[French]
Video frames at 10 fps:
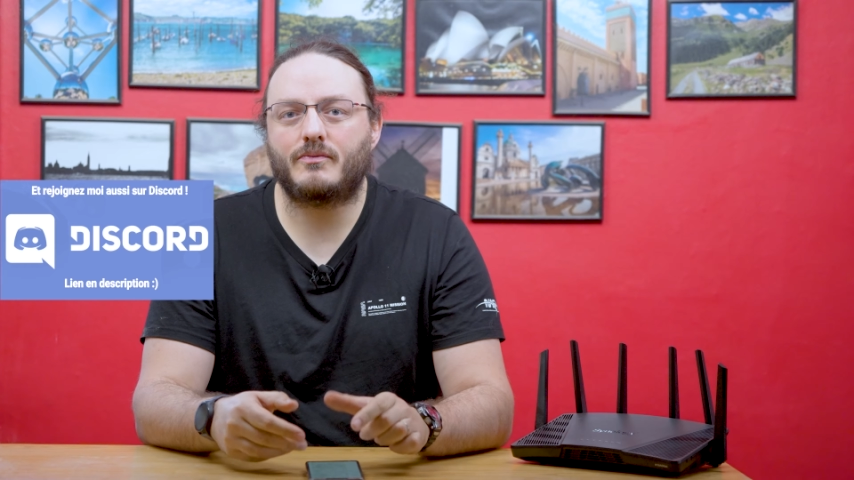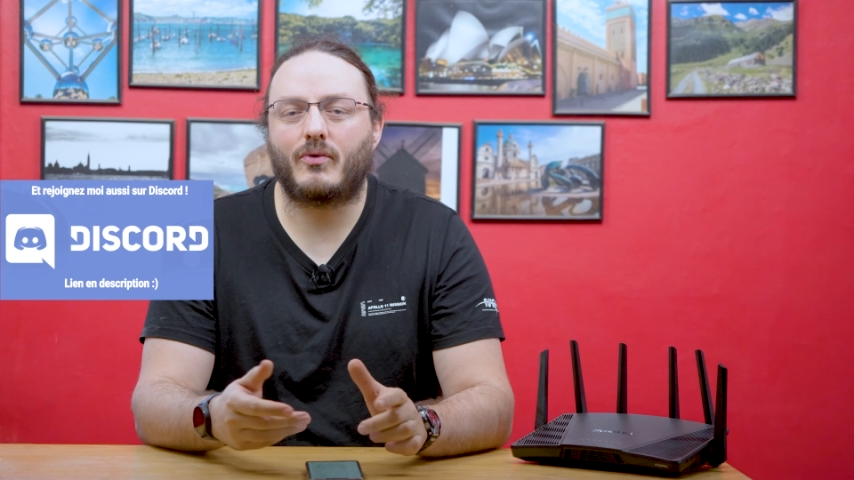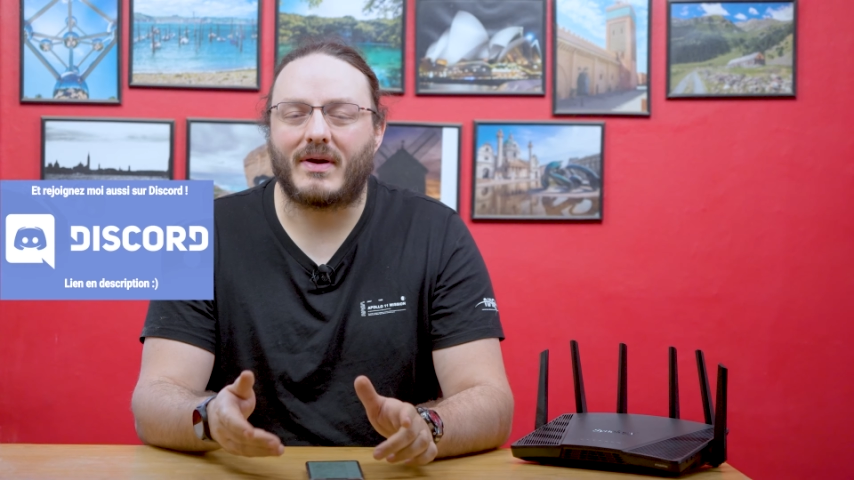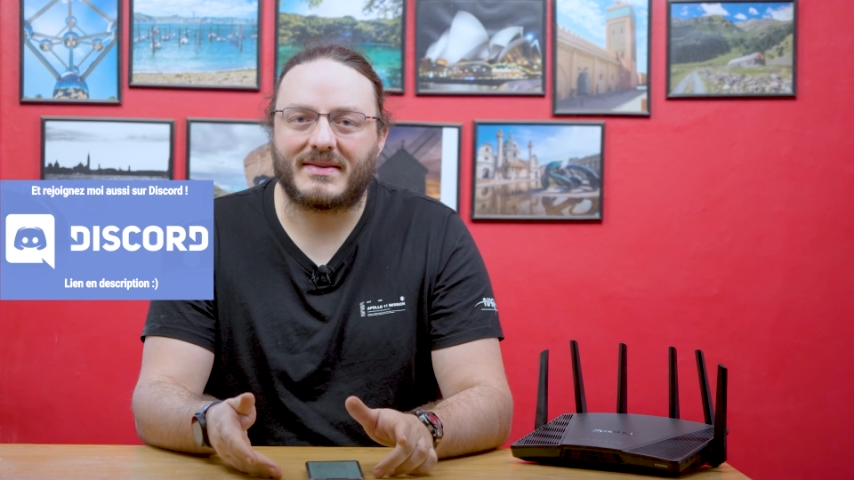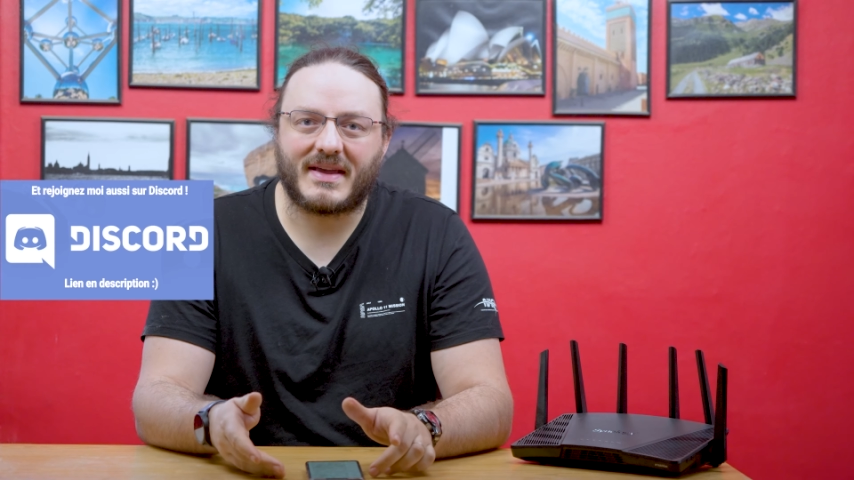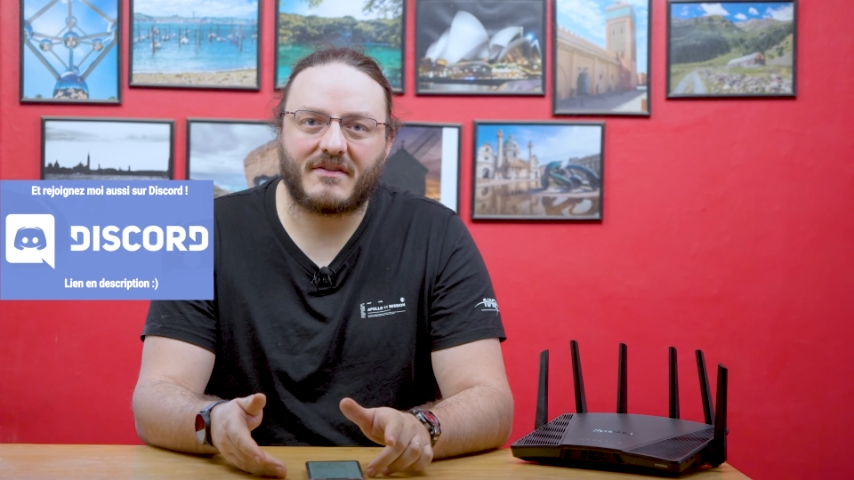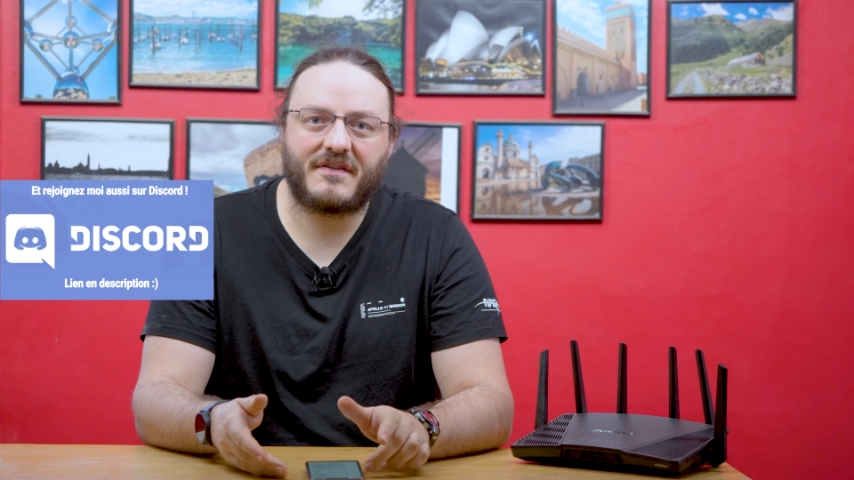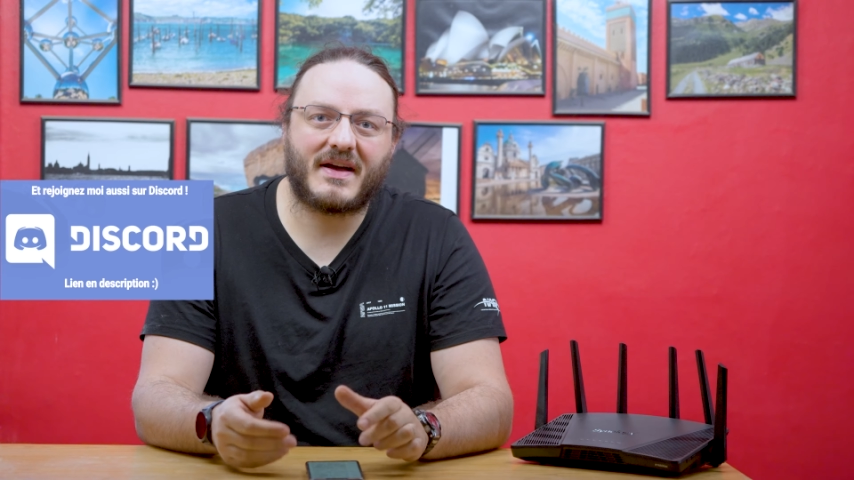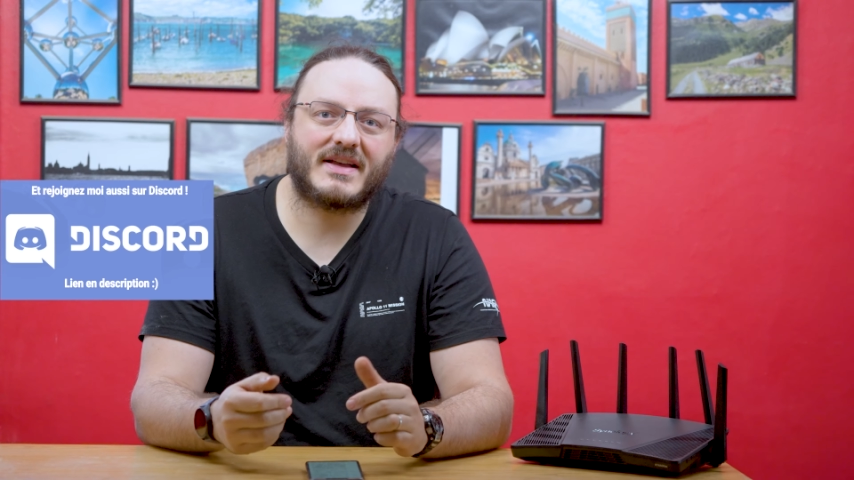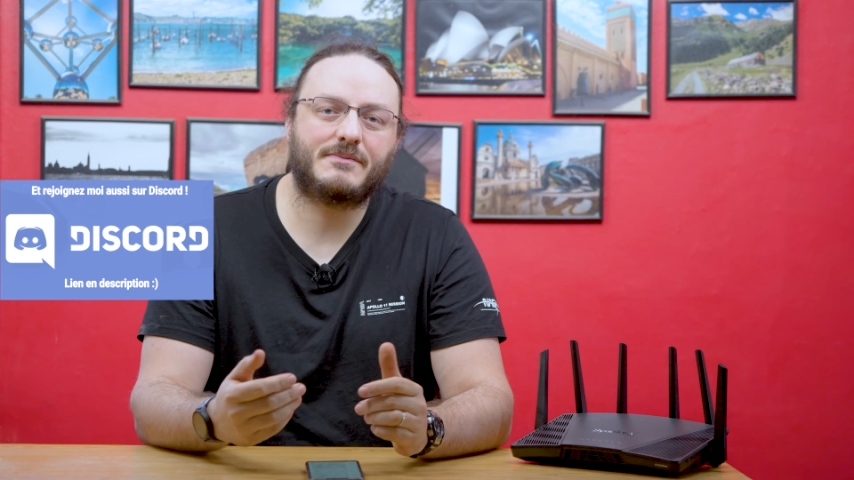pour
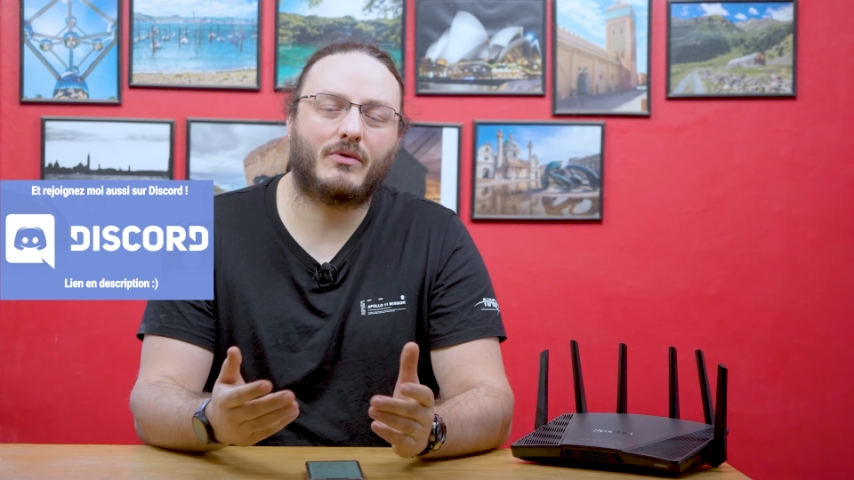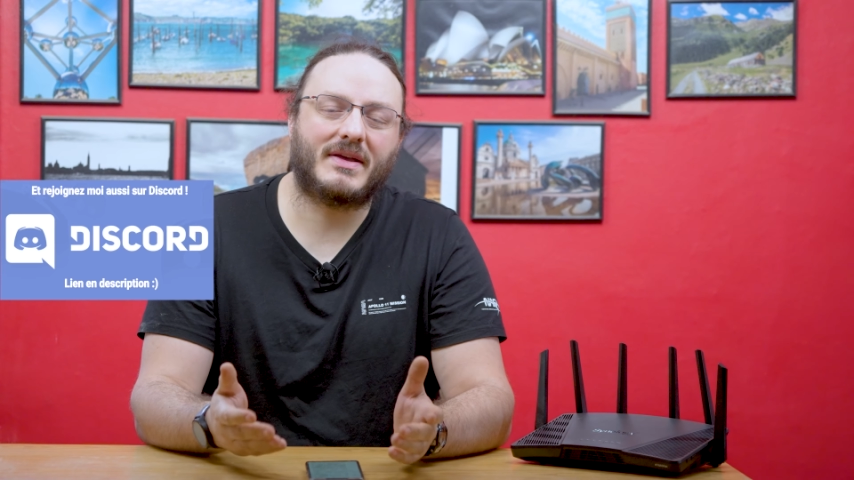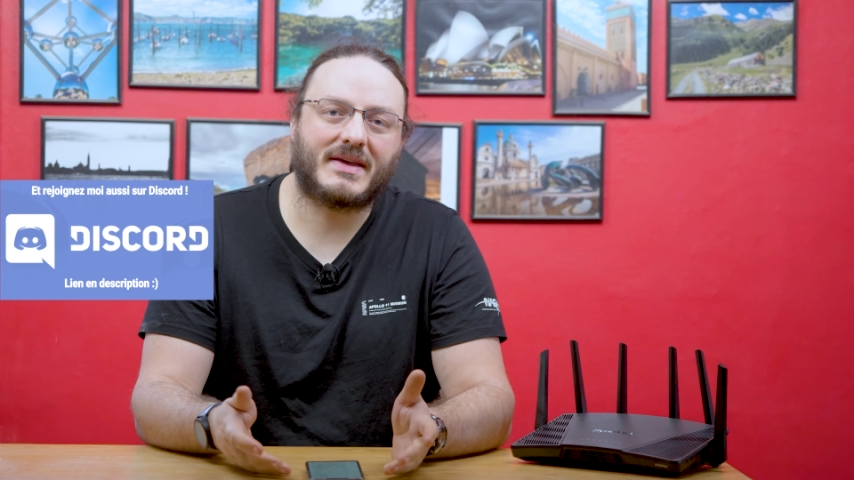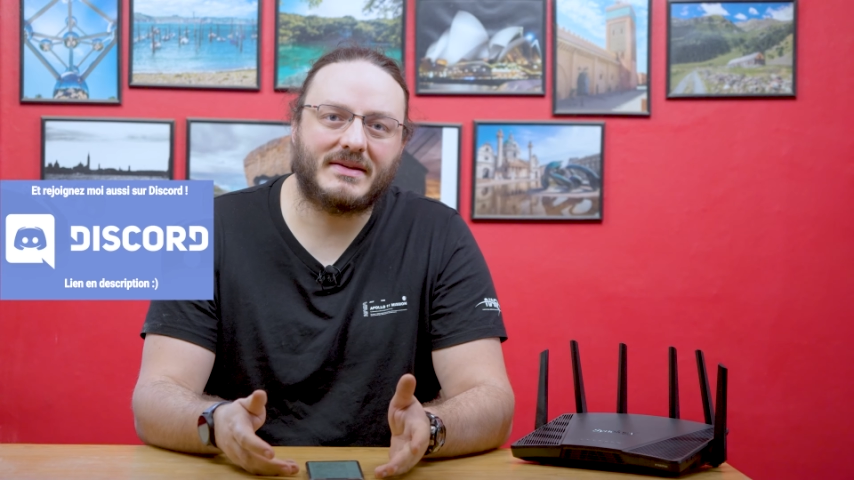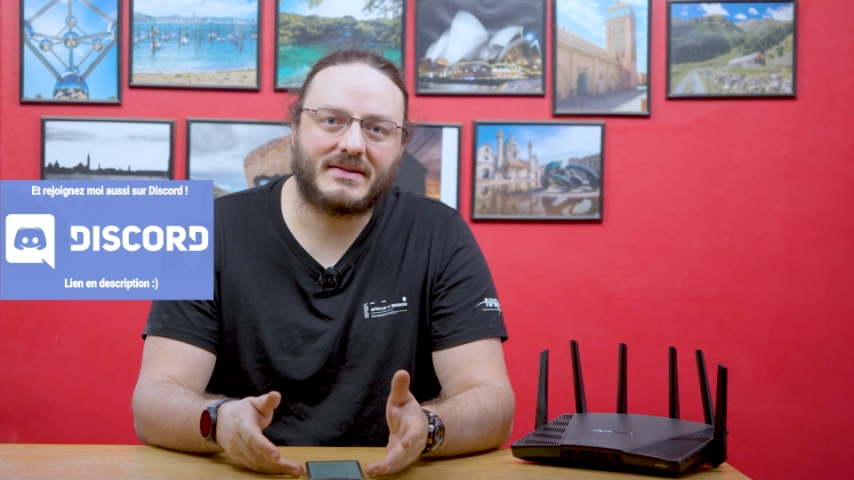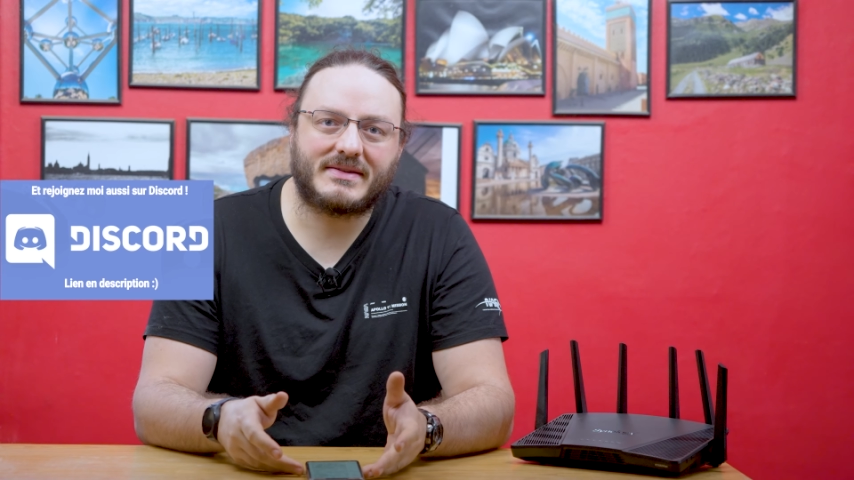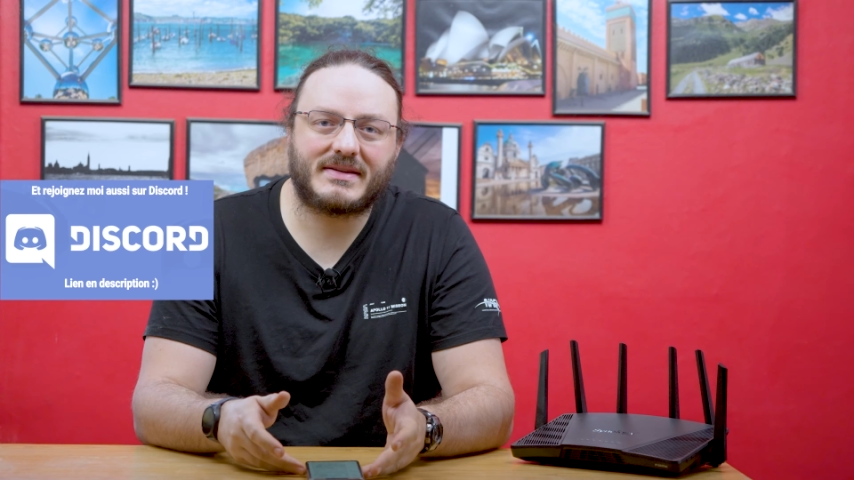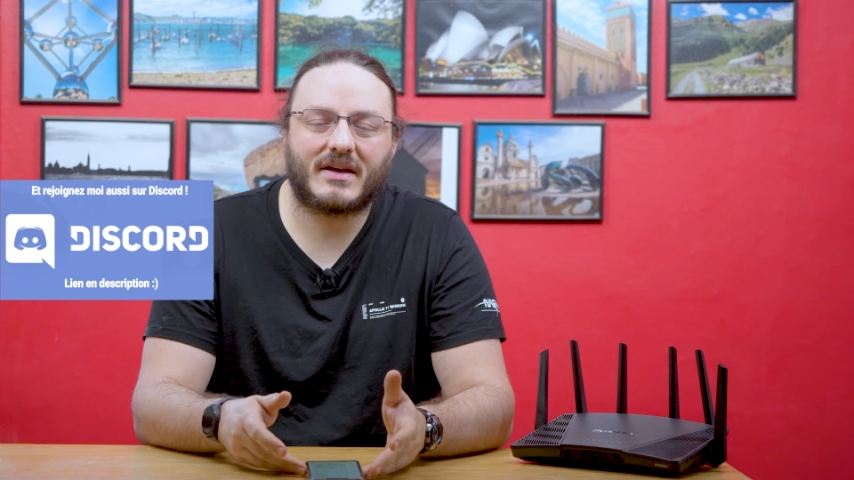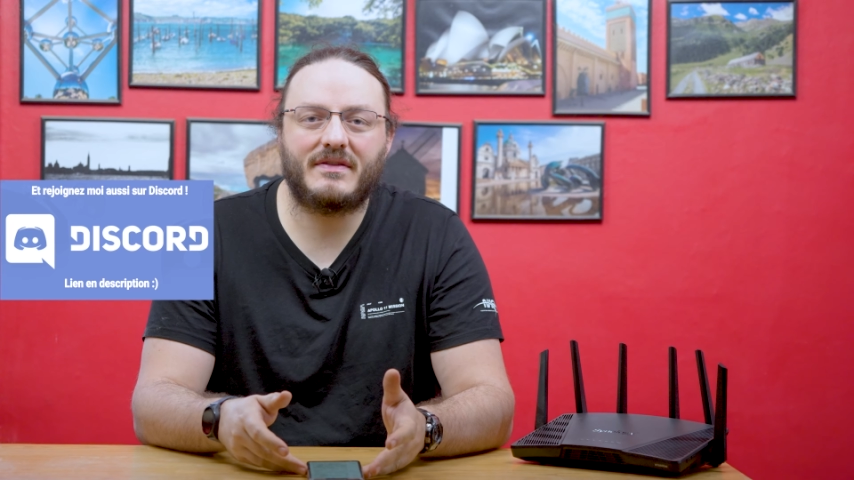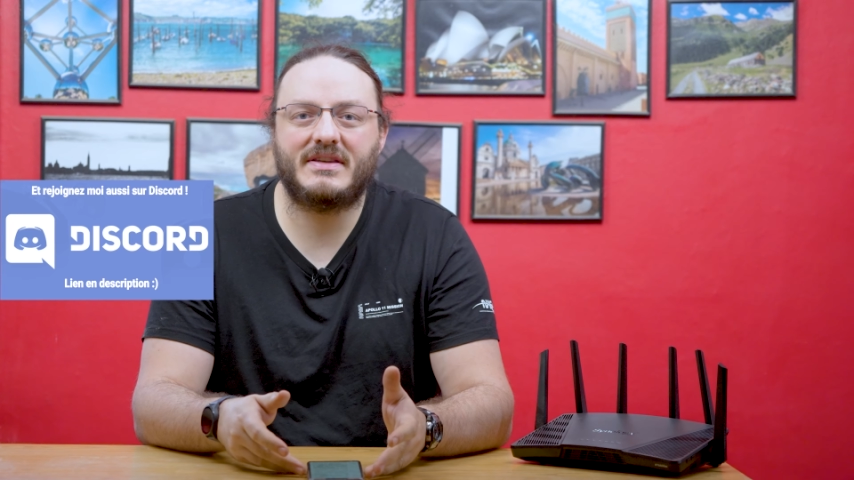l'interface, pour la qualité de
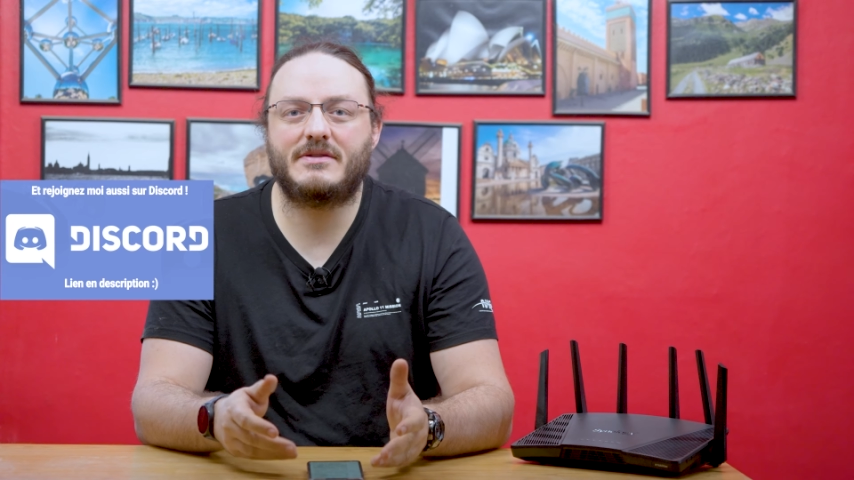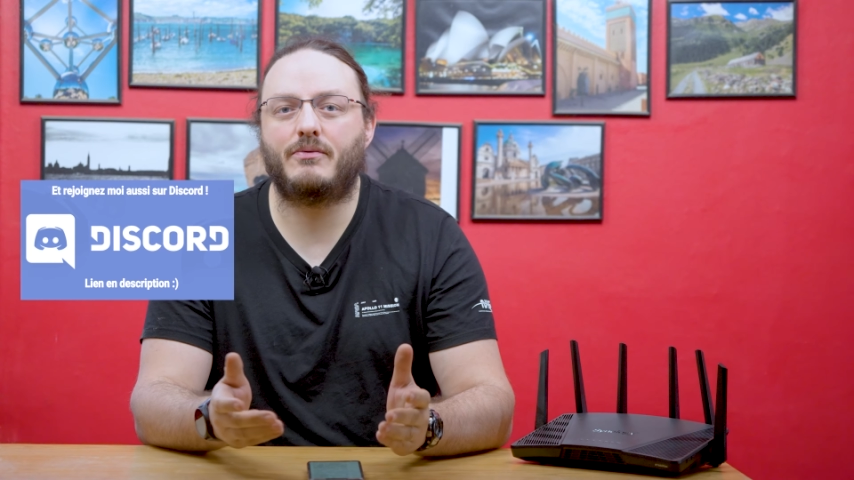service,